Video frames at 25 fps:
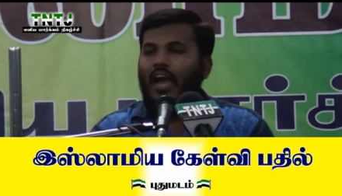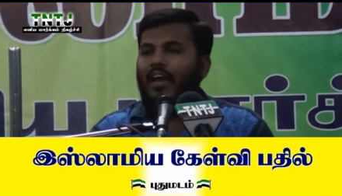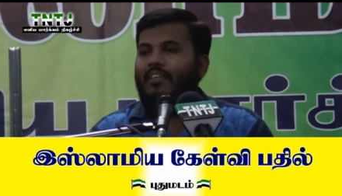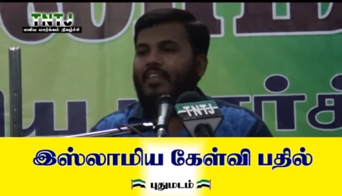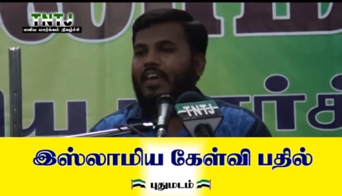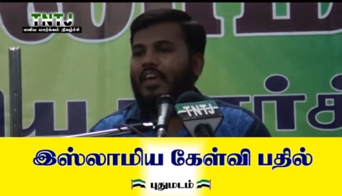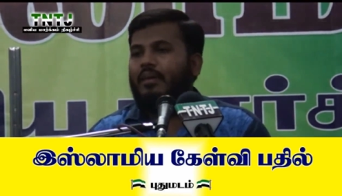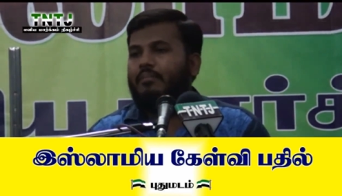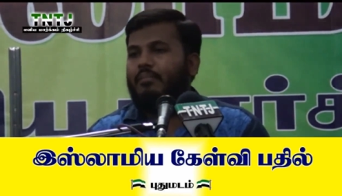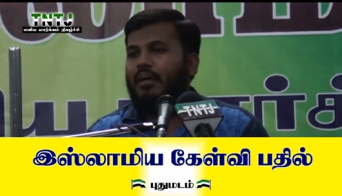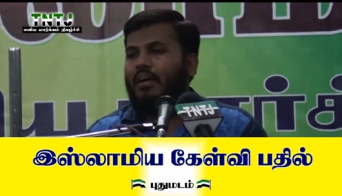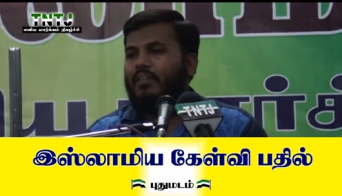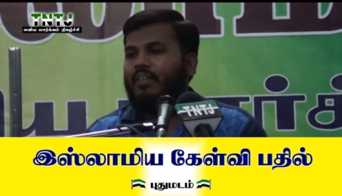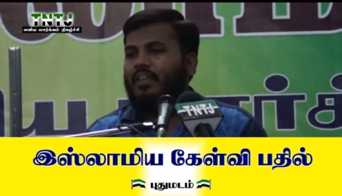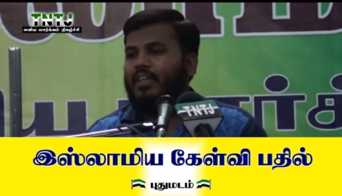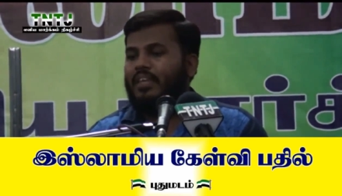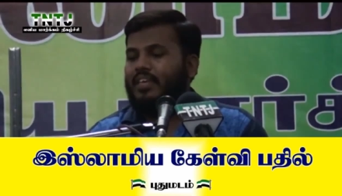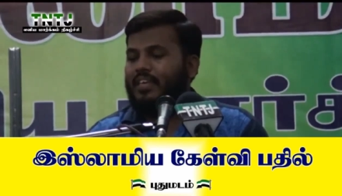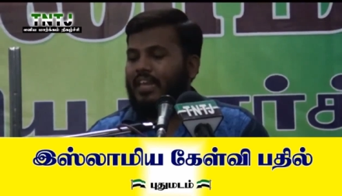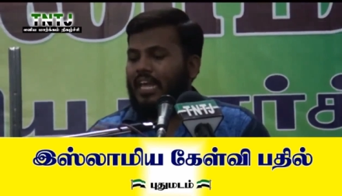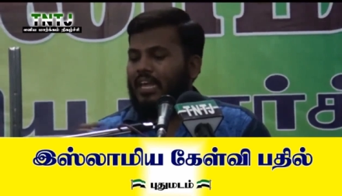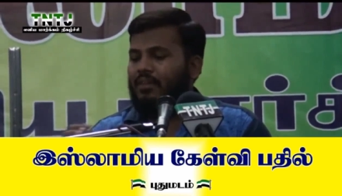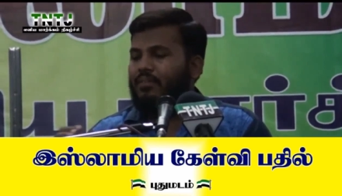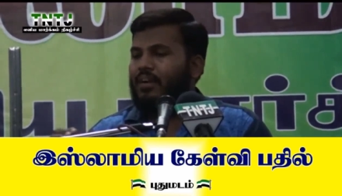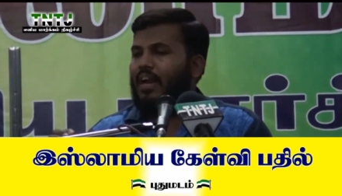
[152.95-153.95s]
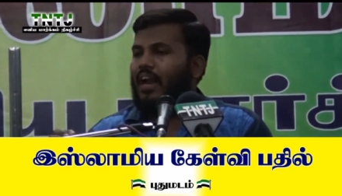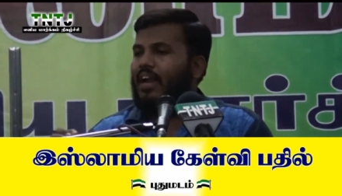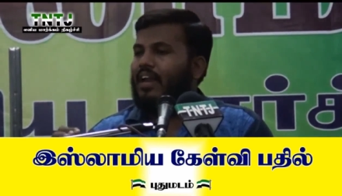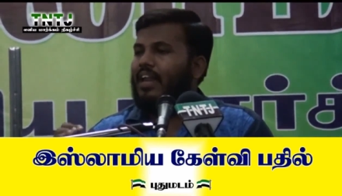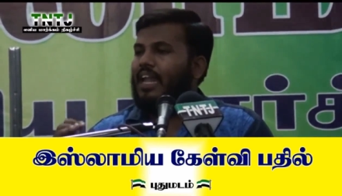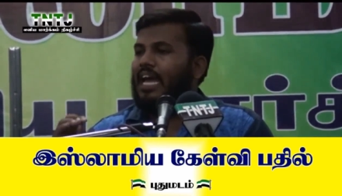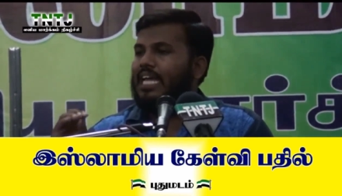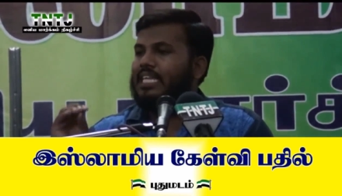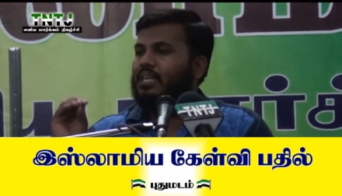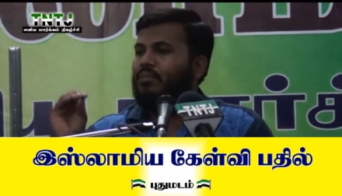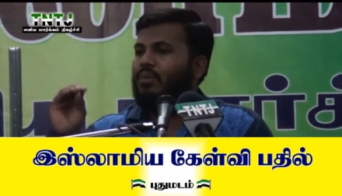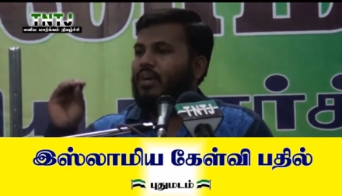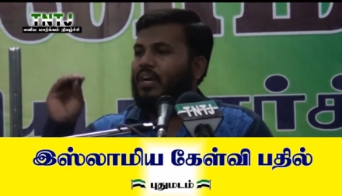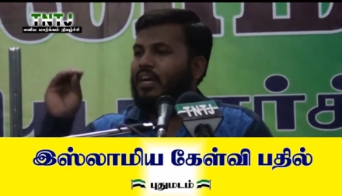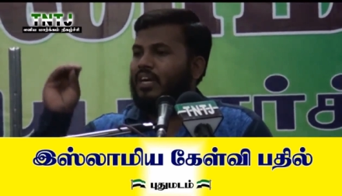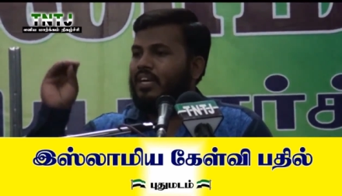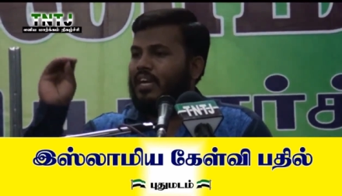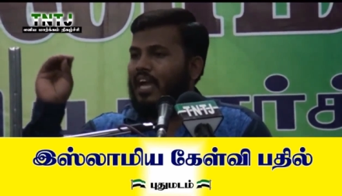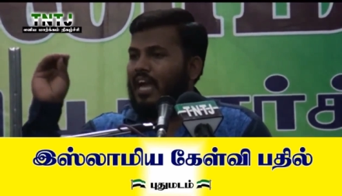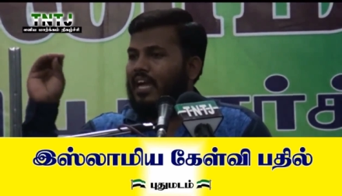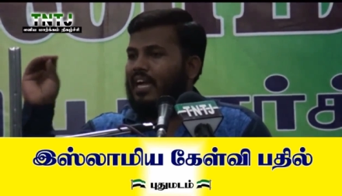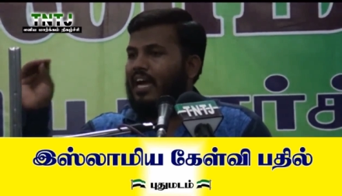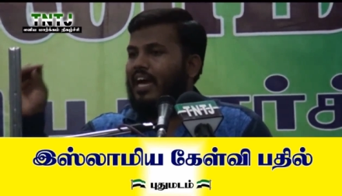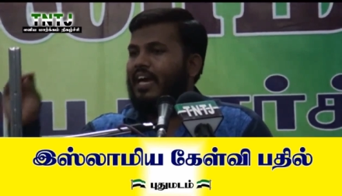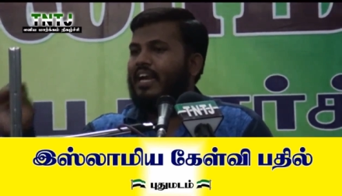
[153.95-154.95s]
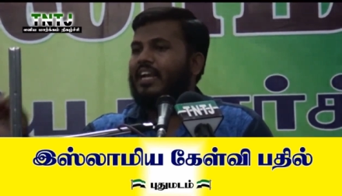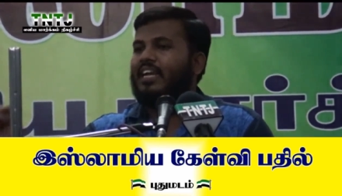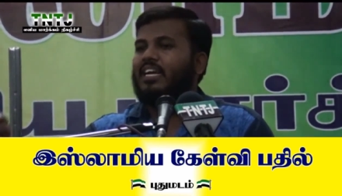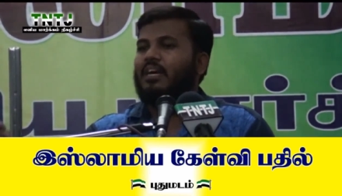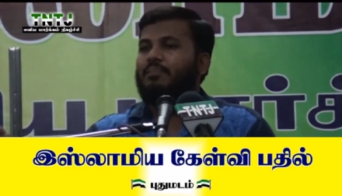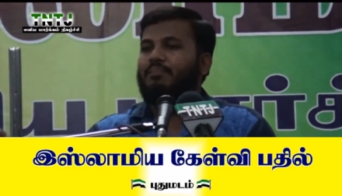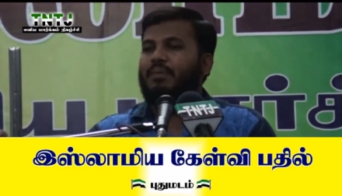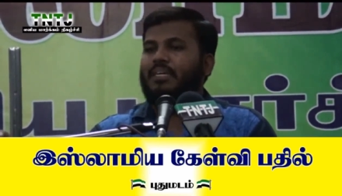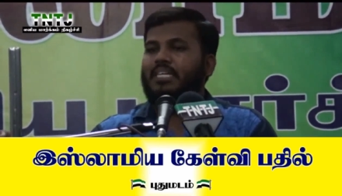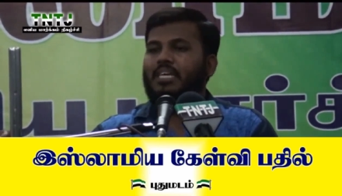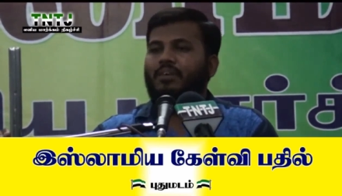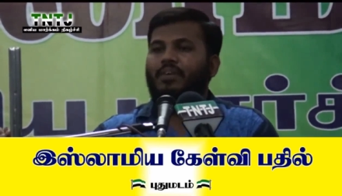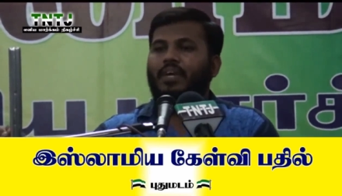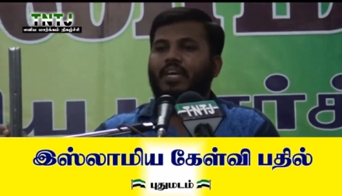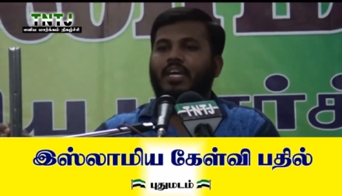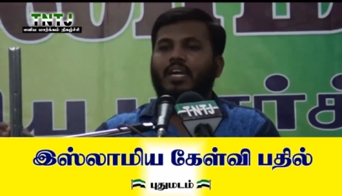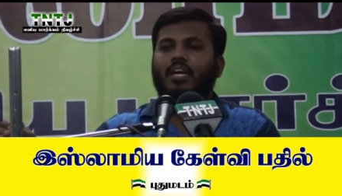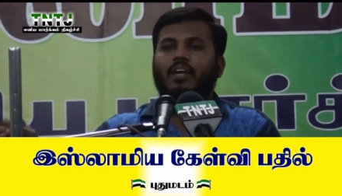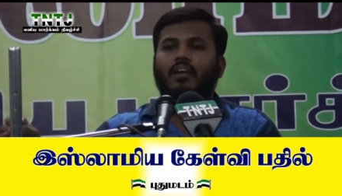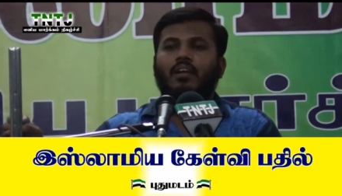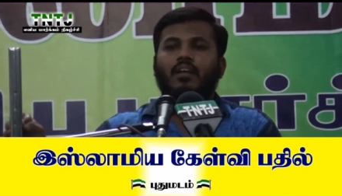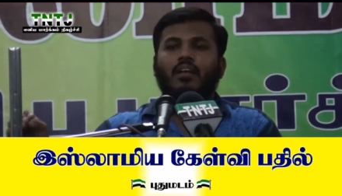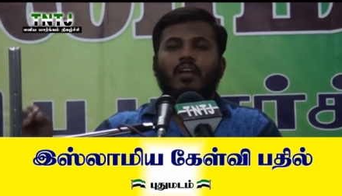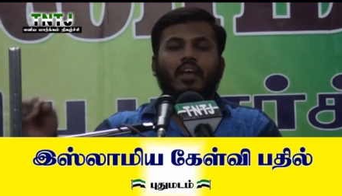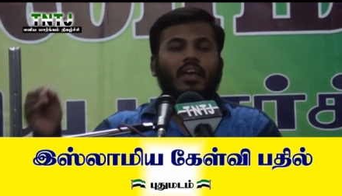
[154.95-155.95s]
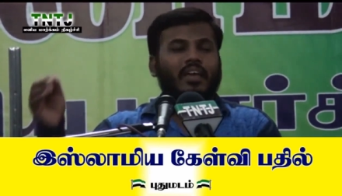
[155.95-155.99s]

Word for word: அதே மாதிரி இறைவன் அல்லாதவர்களுக்காக அறுக்கப்பட்டவைகள்